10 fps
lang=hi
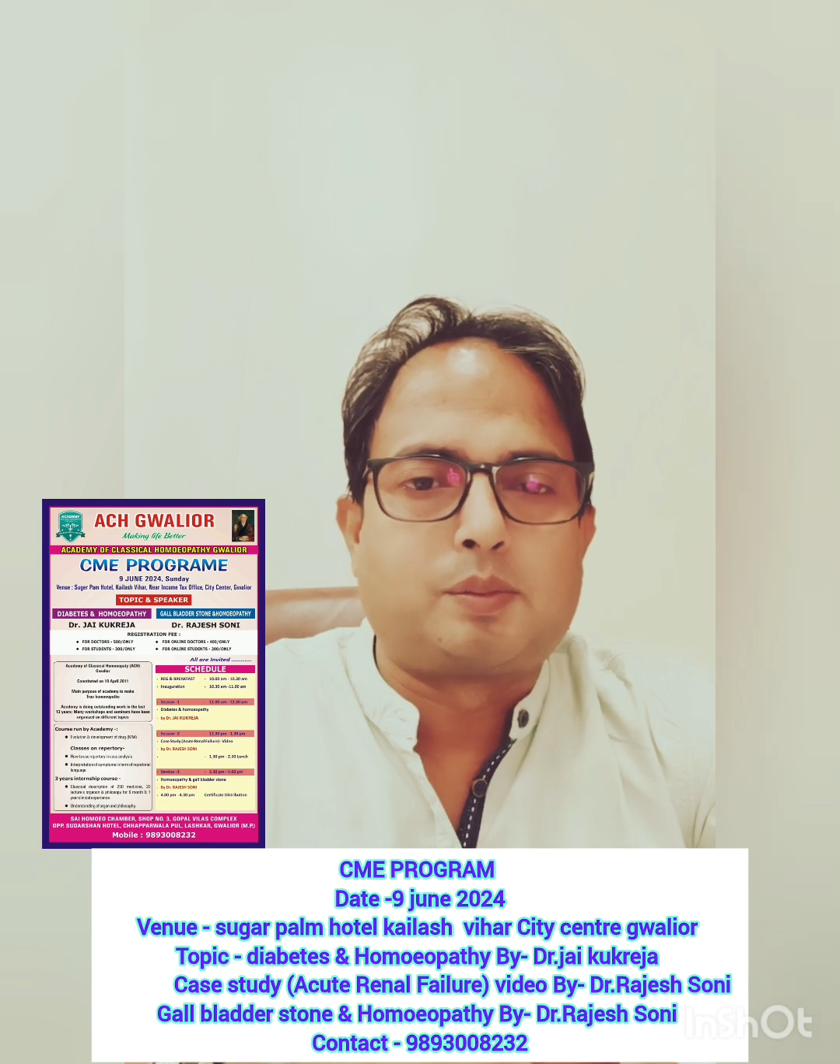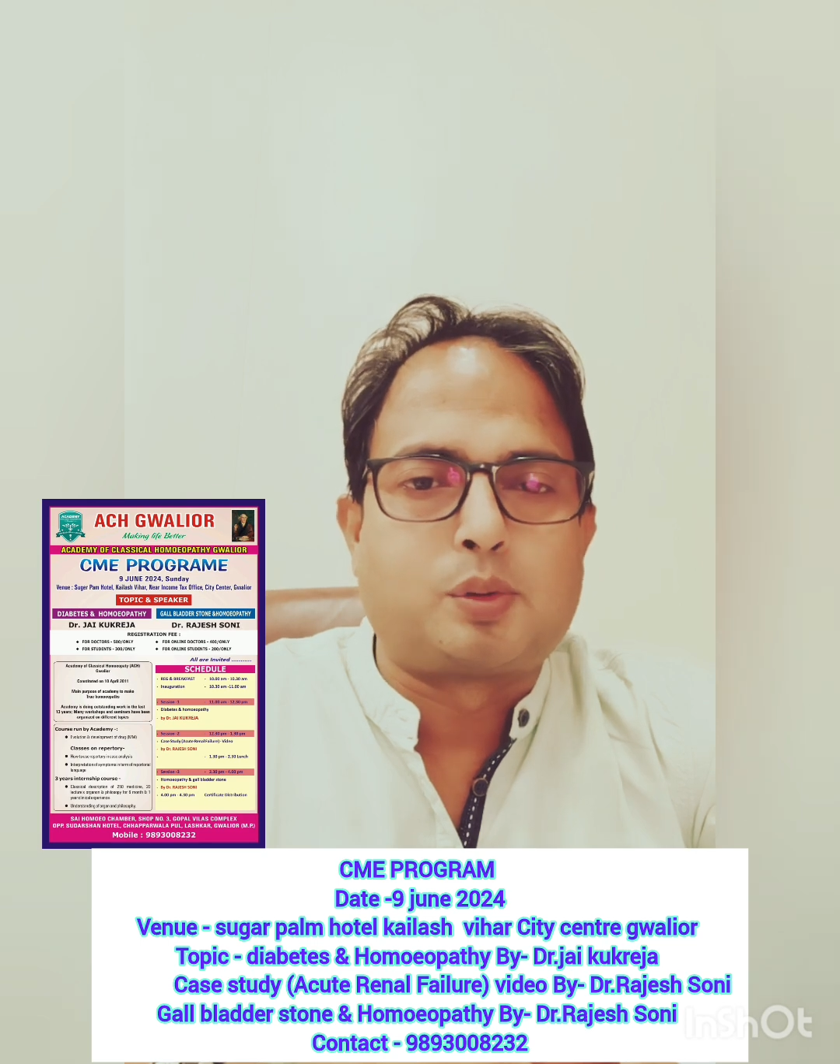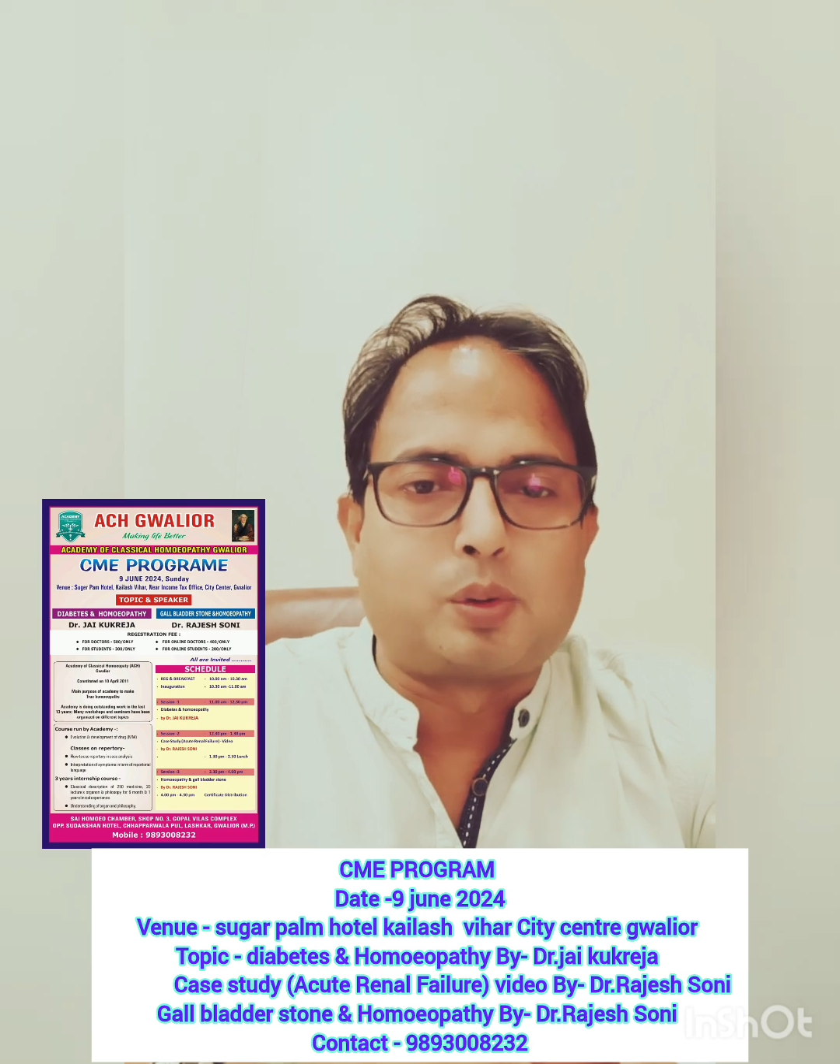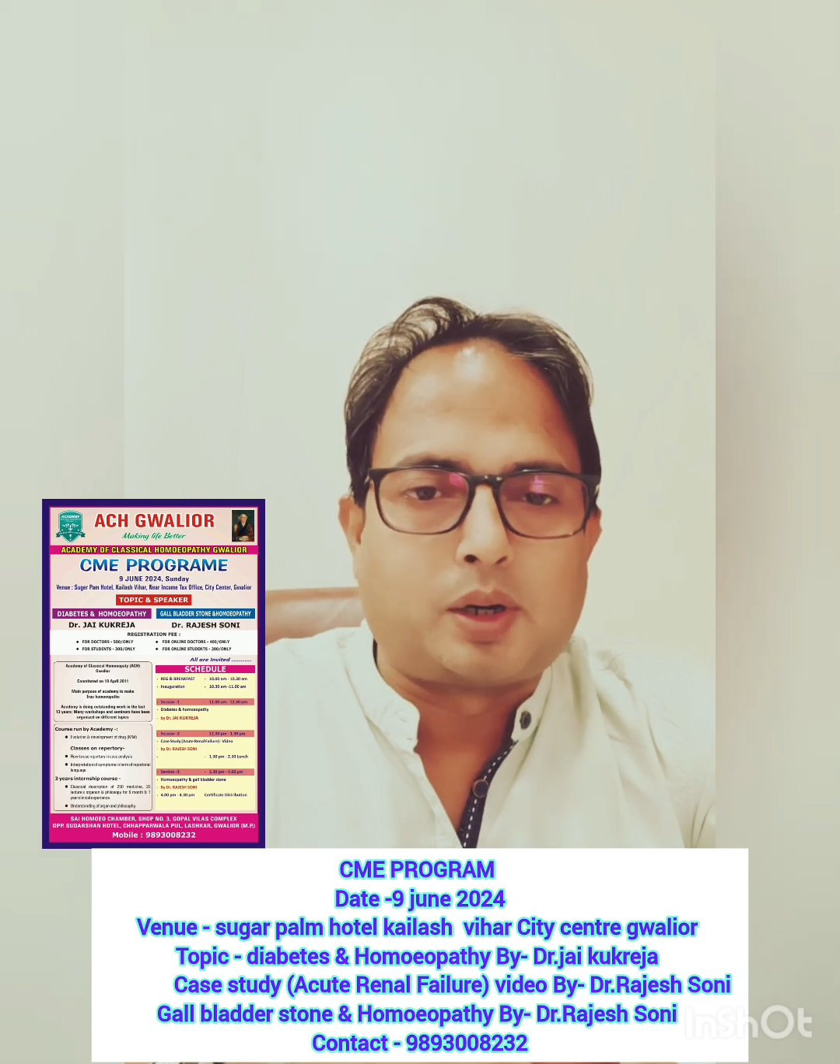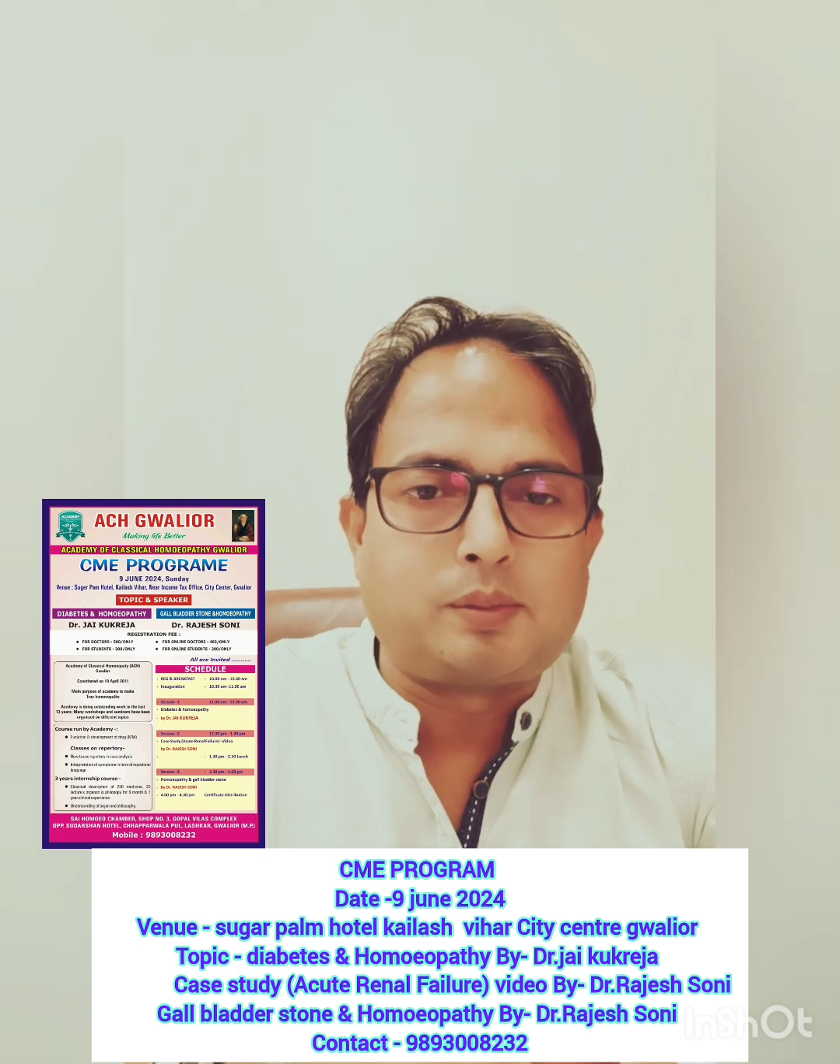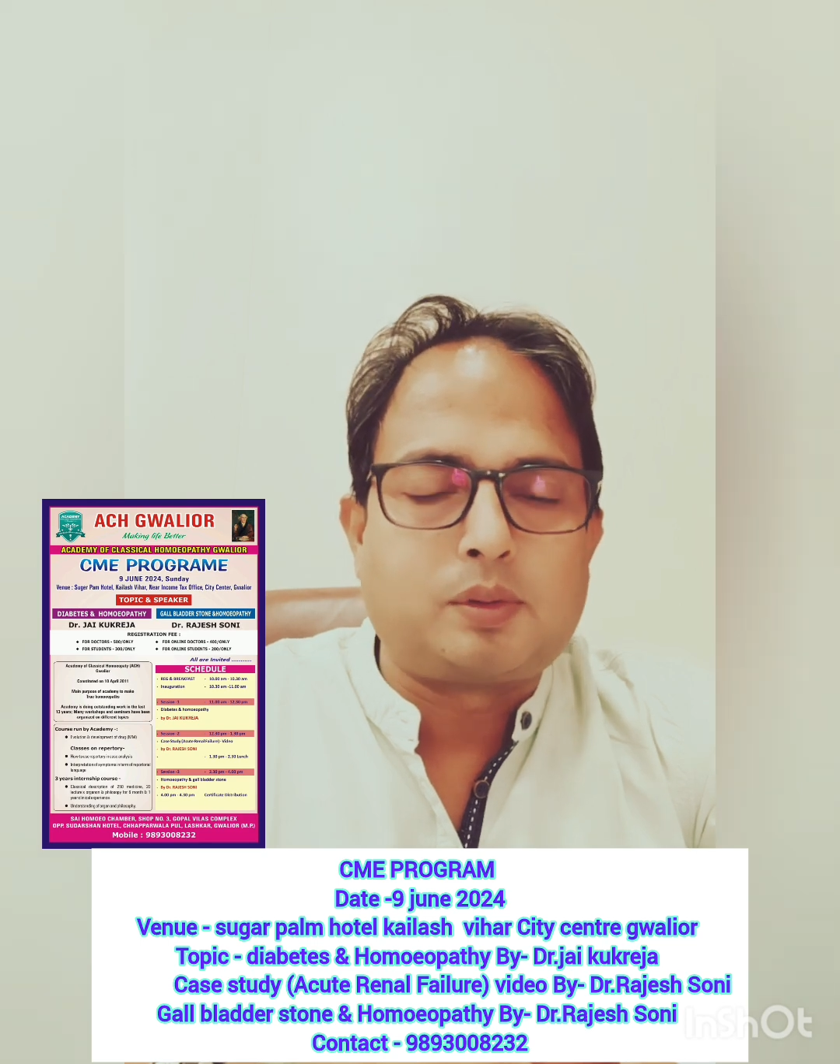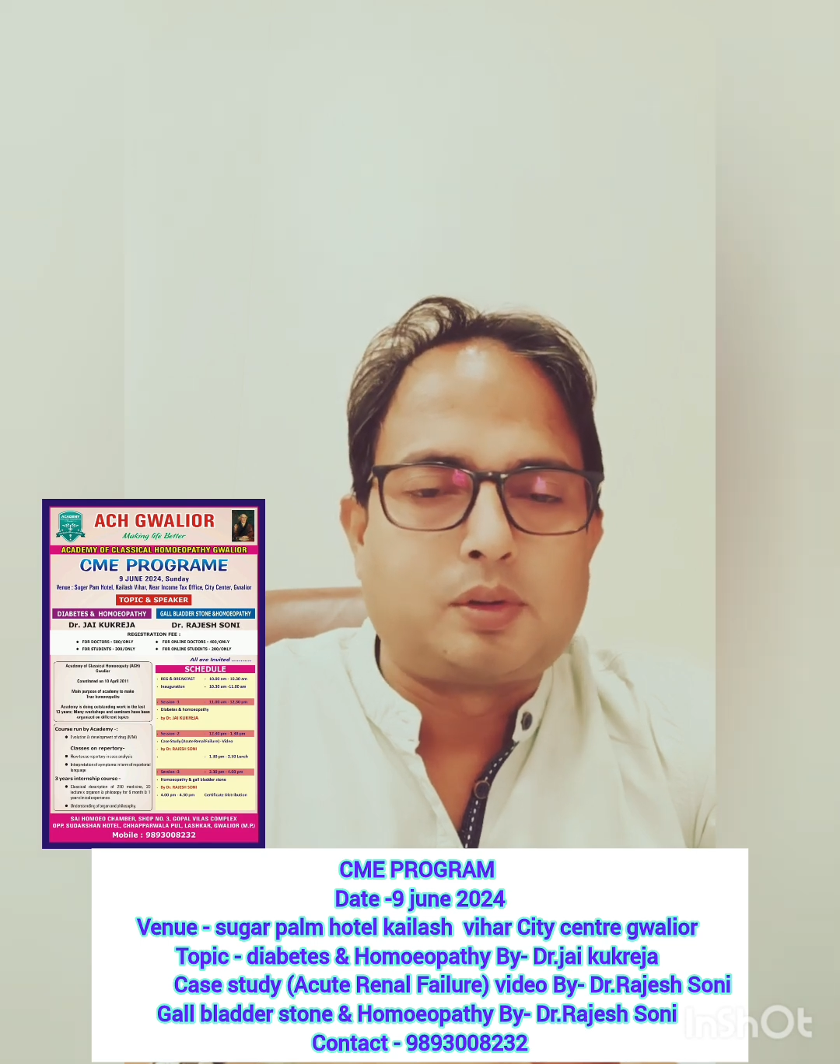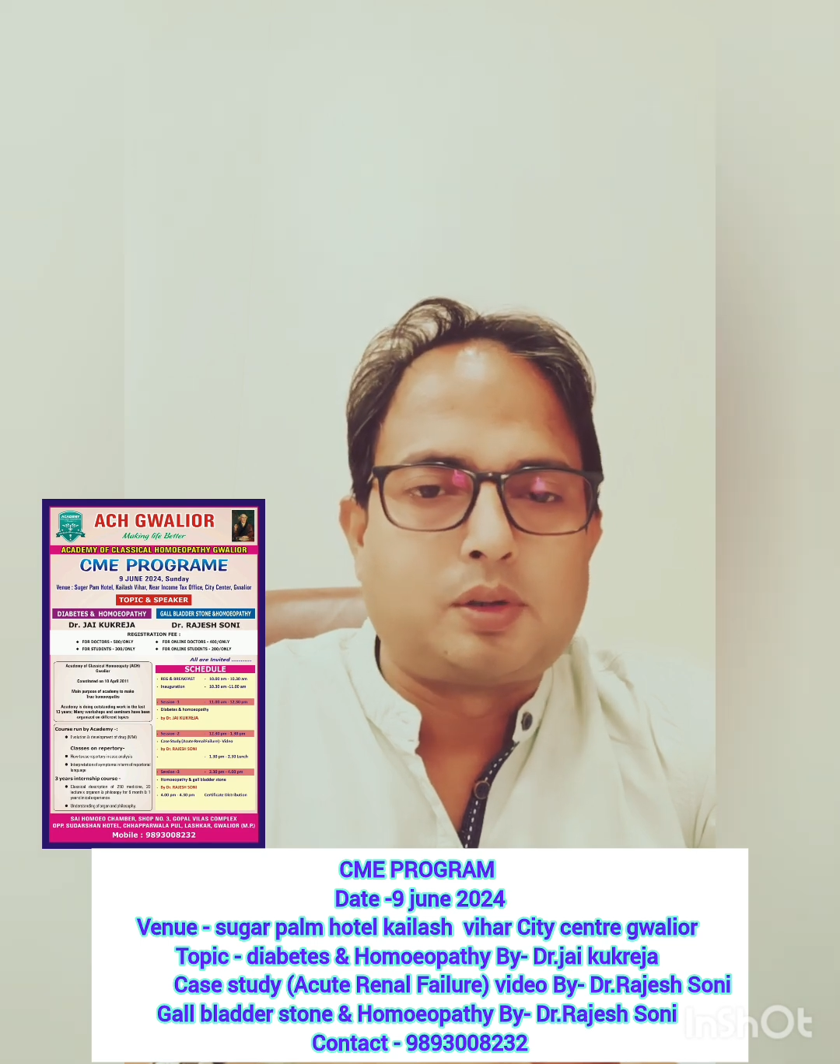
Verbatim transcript: प्रोग्राम